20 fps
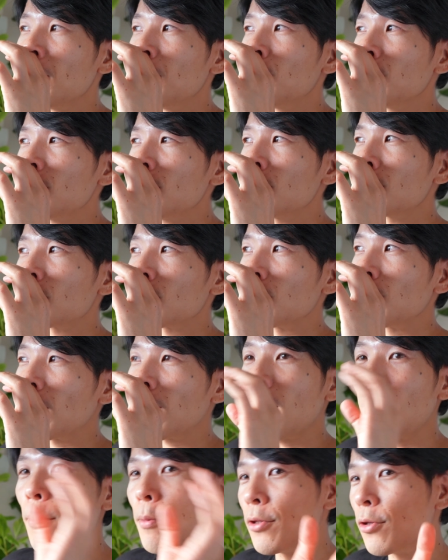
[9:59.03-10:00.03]
もちろんそれは
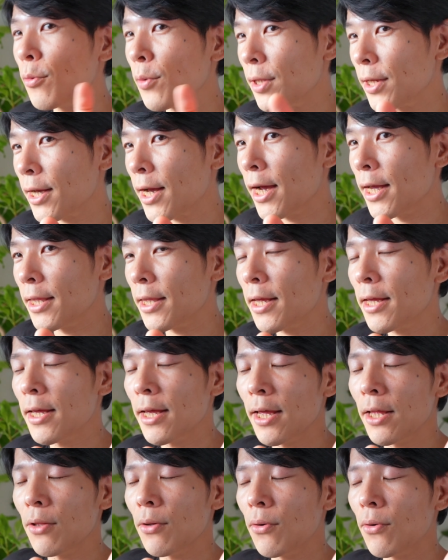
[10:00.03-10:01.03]
紙の上に書い
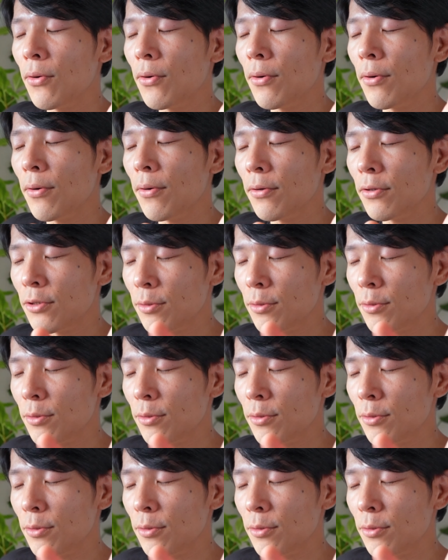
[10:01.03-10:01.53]
て、あのー、